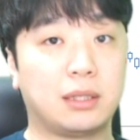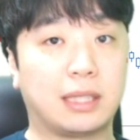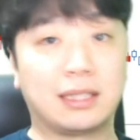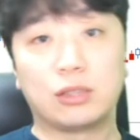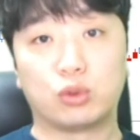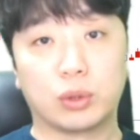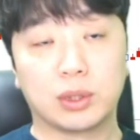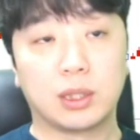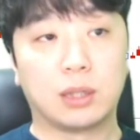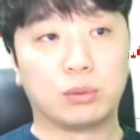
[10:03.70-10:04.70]

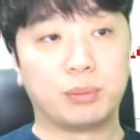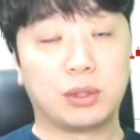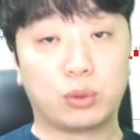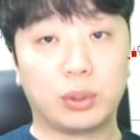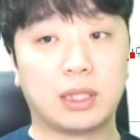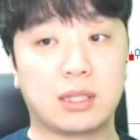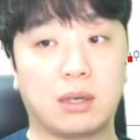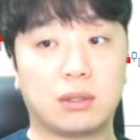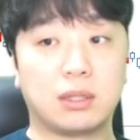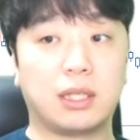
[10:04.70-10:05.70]
대상주거든요
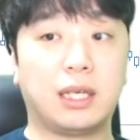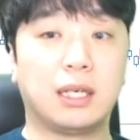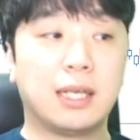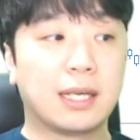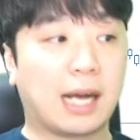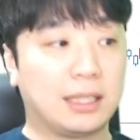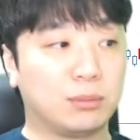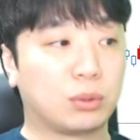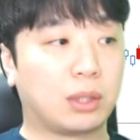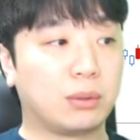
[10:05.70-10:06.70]
비트코인에서. 근데 가지
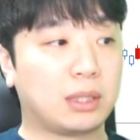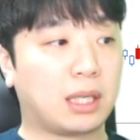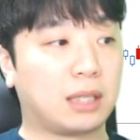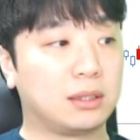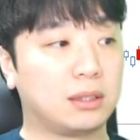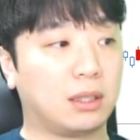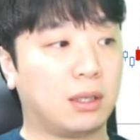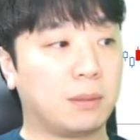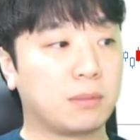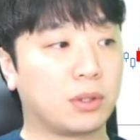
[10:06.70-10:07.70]
못하고 있다라는
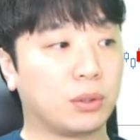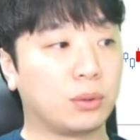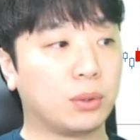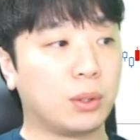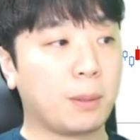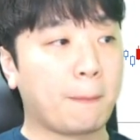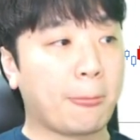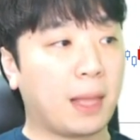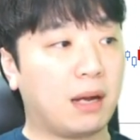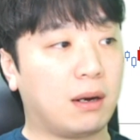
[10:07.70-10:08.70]
점 그리고
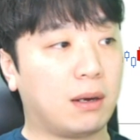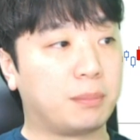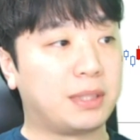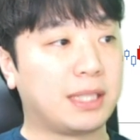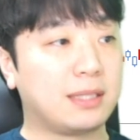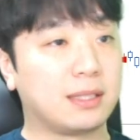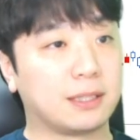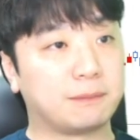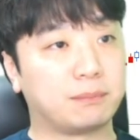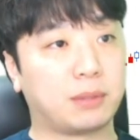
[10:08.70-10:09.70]
어
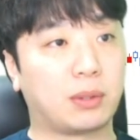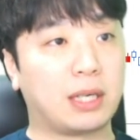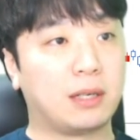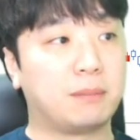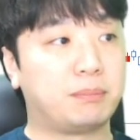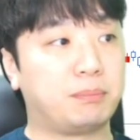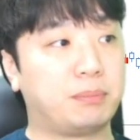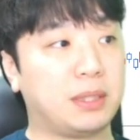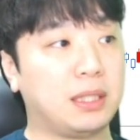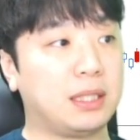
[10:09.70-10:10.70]
비덴트 볼까요?
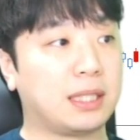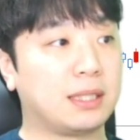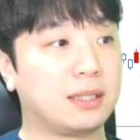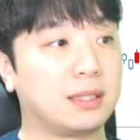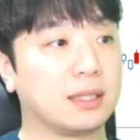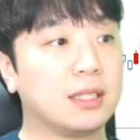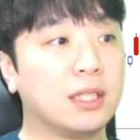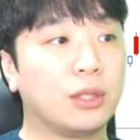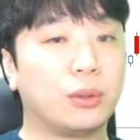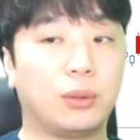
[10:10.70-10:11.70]
비렌트
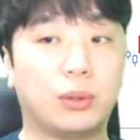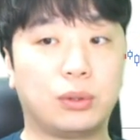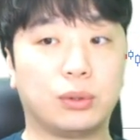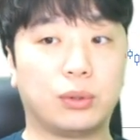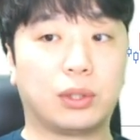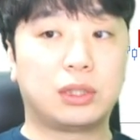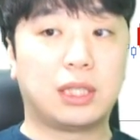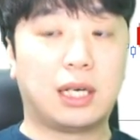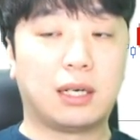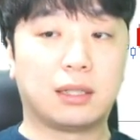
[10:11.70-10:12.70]
이런 것들도
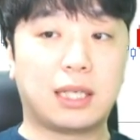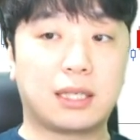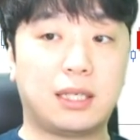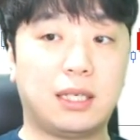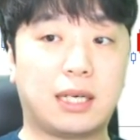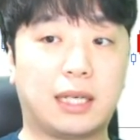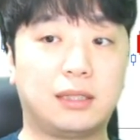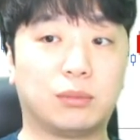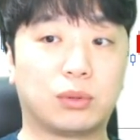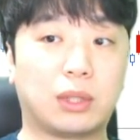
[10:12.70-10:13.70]
역시나 딱히
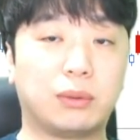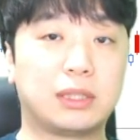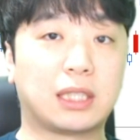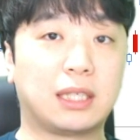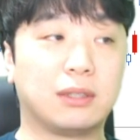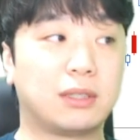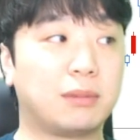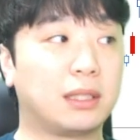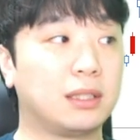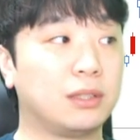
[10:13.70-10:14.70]
가지 못하고 있잖아요. 그
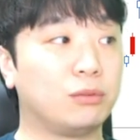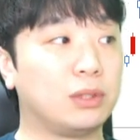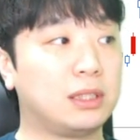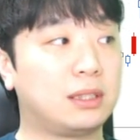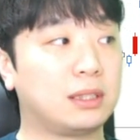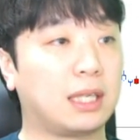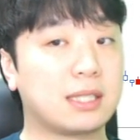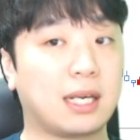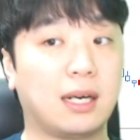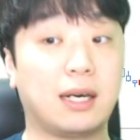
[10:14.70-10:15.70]
말은
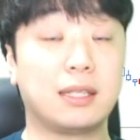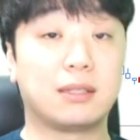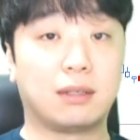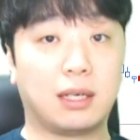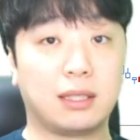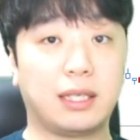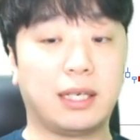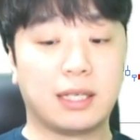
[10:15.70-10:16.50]
위지트가 상한가에 들어간 게